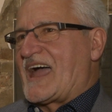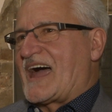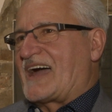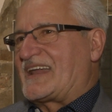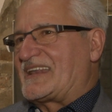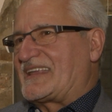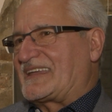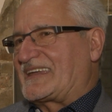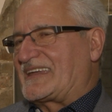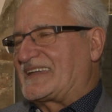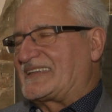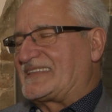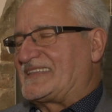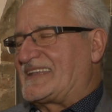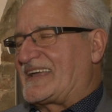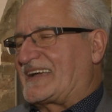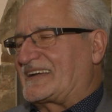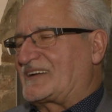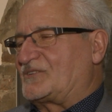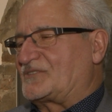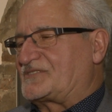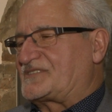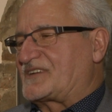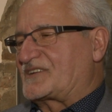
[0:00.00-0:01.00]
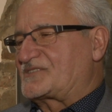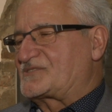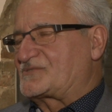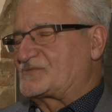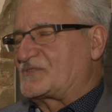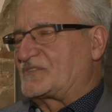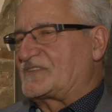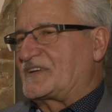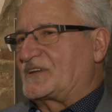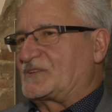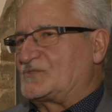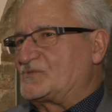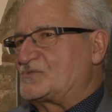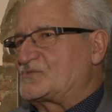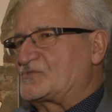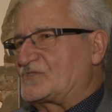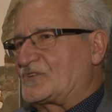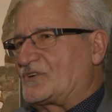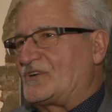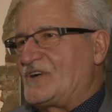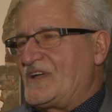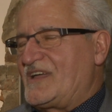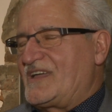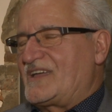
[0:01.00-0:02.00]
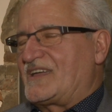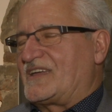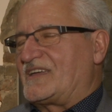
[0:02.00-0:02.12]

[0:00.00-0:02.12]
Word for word: ale jednak chociaż człowiek dużo